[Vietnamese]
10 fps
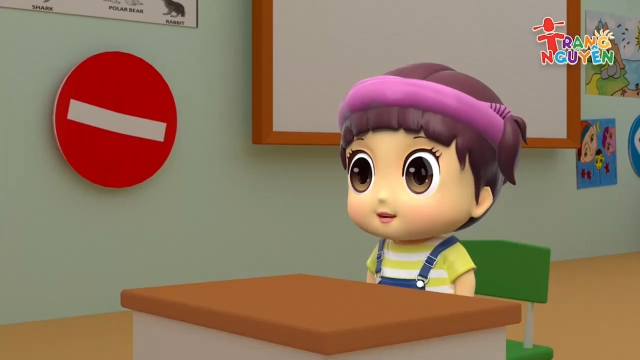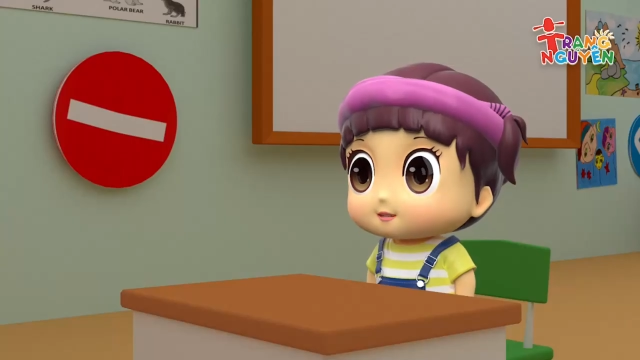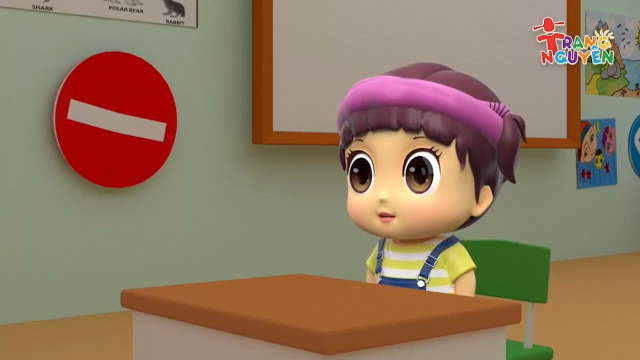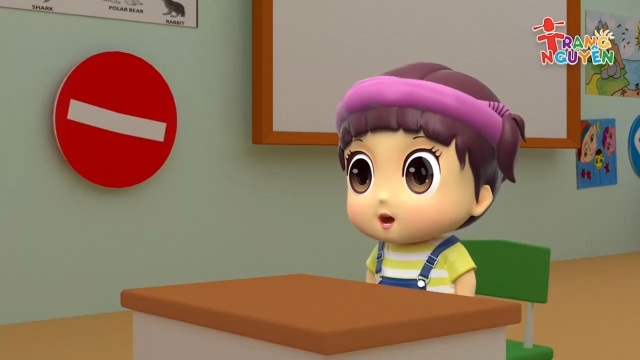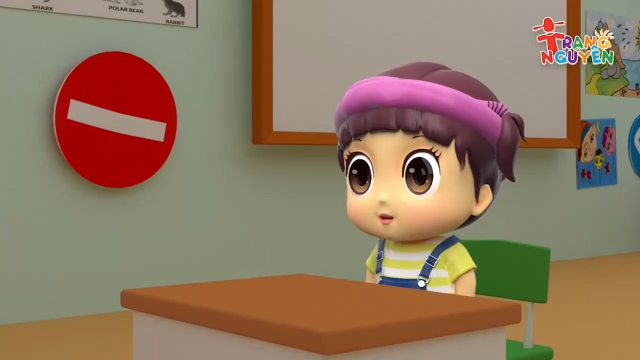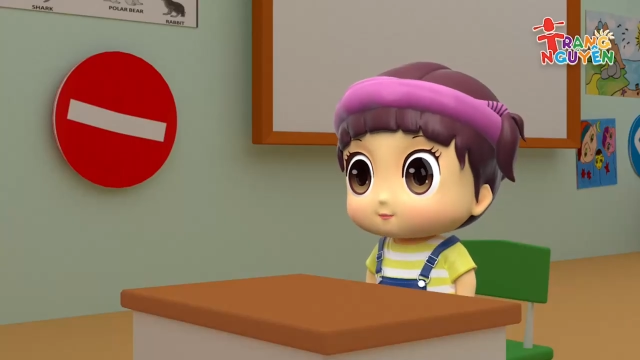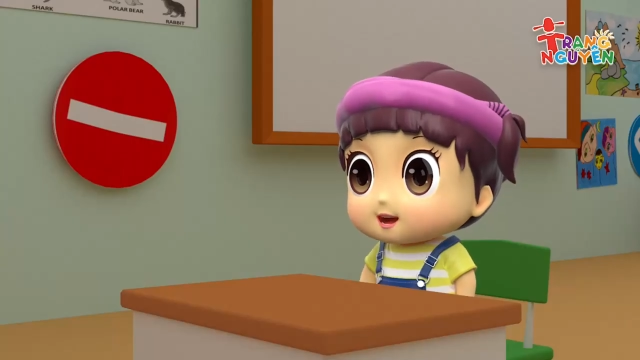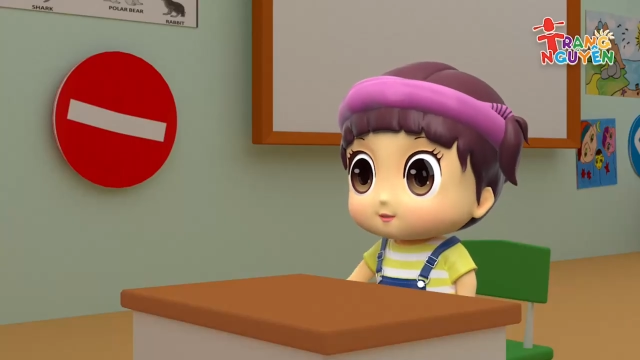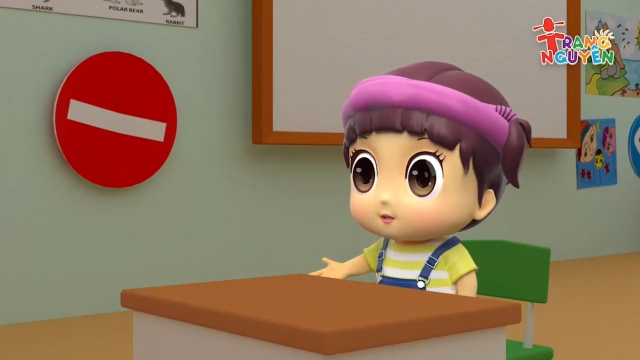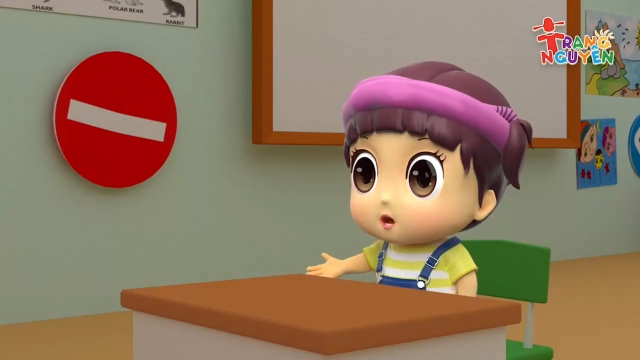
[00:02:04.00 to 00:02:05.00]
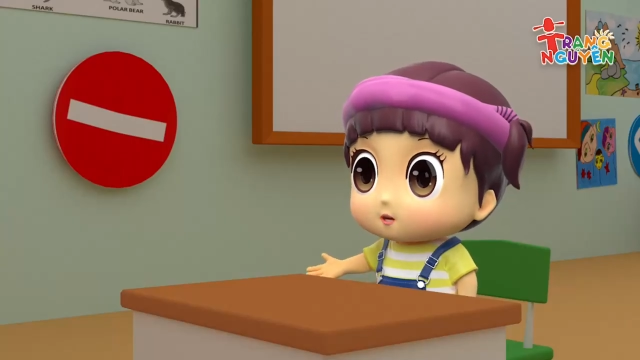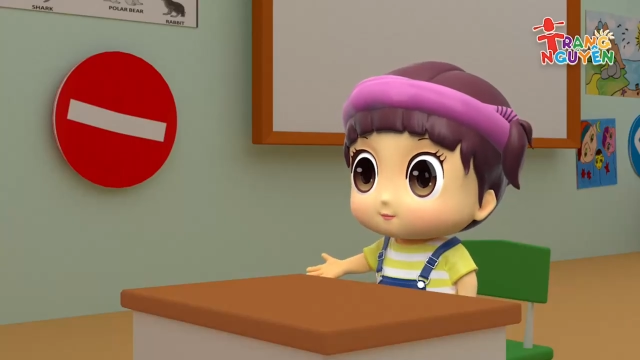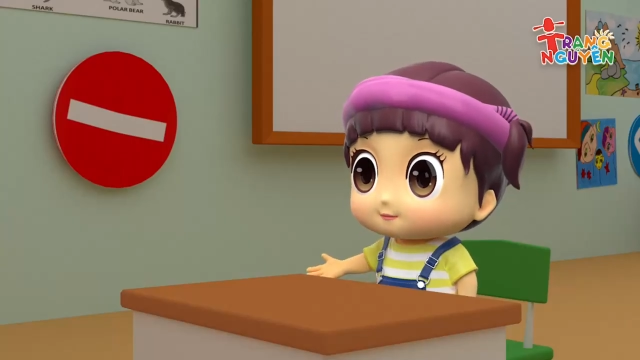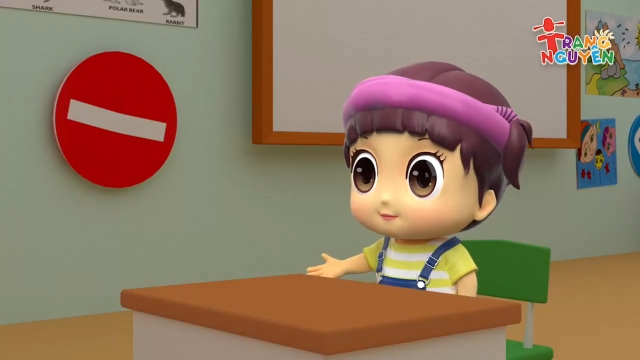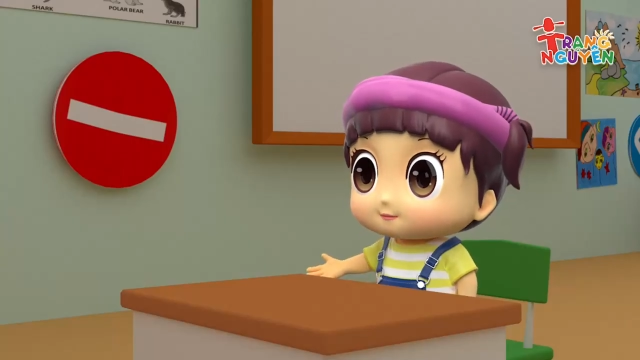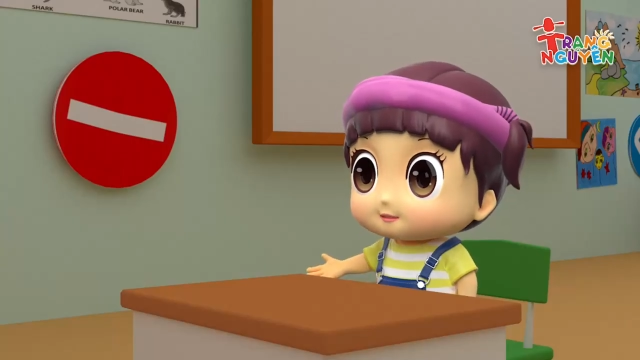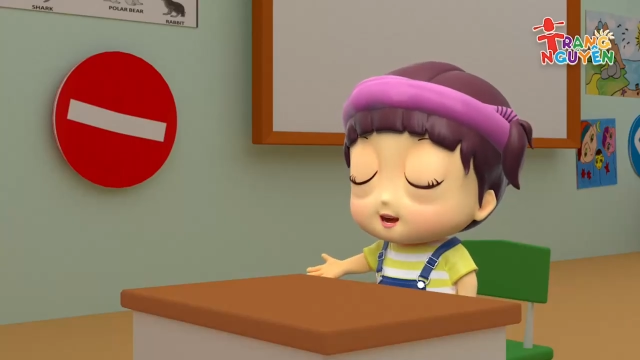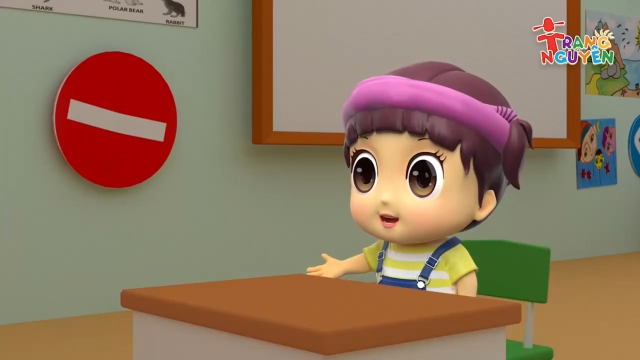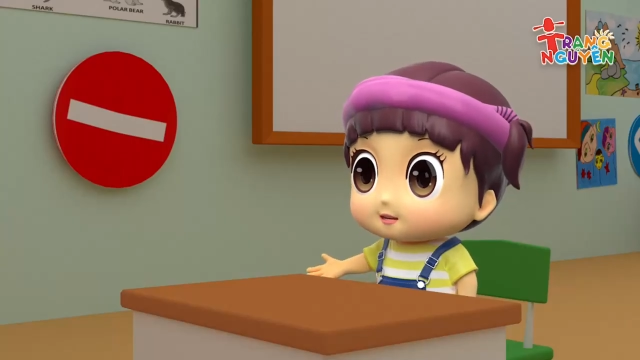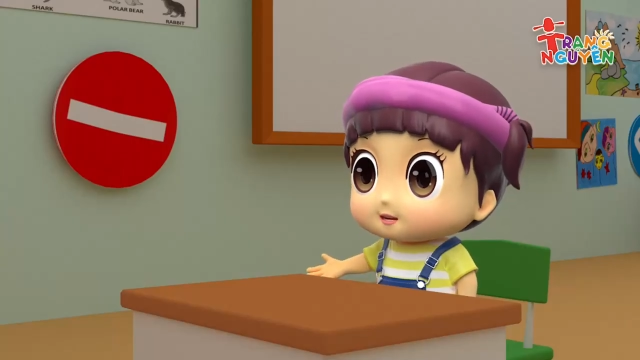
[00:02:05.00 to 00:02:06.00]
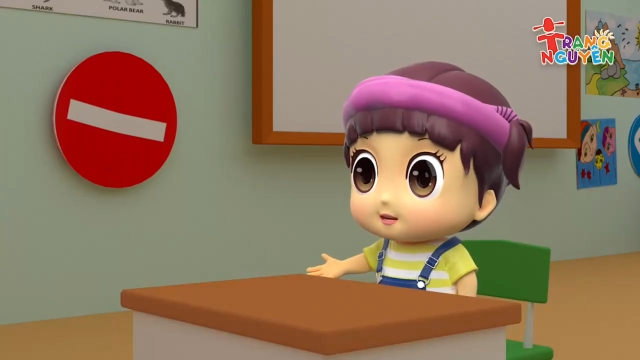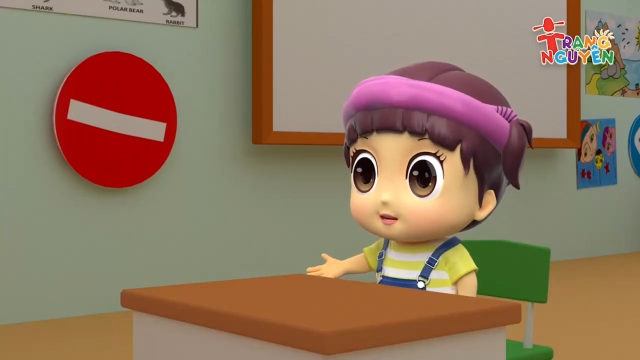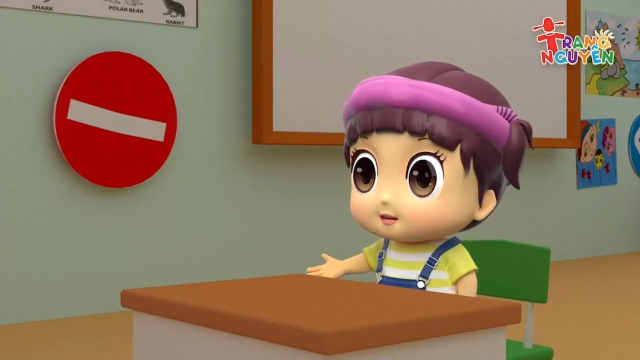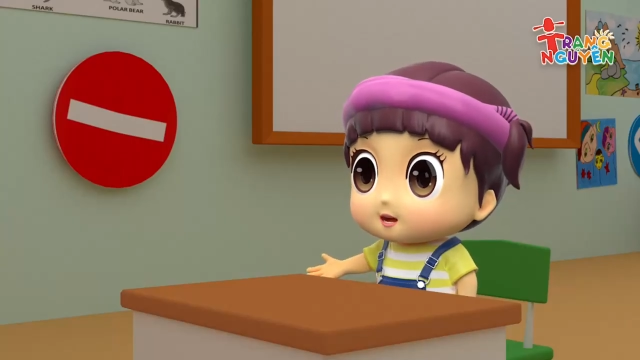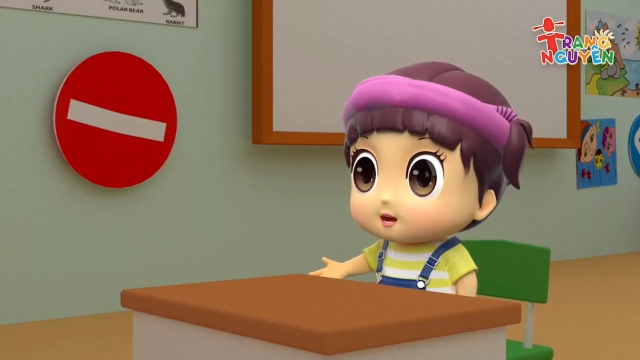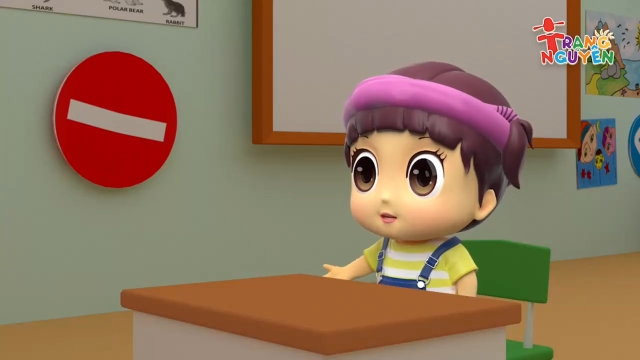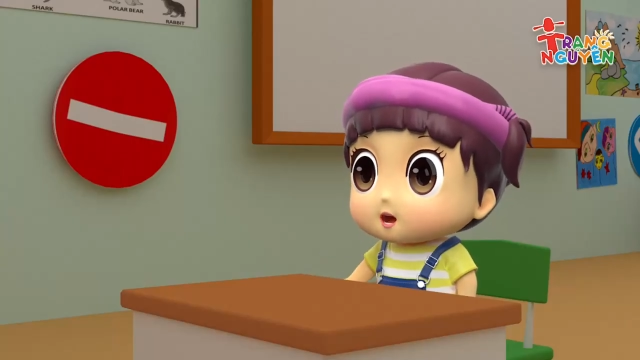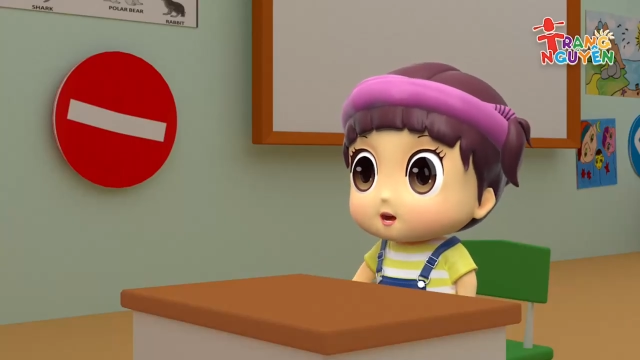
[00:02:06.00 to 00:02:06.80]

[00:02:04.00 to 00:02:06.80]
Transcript: Em có các từ quà, tuế,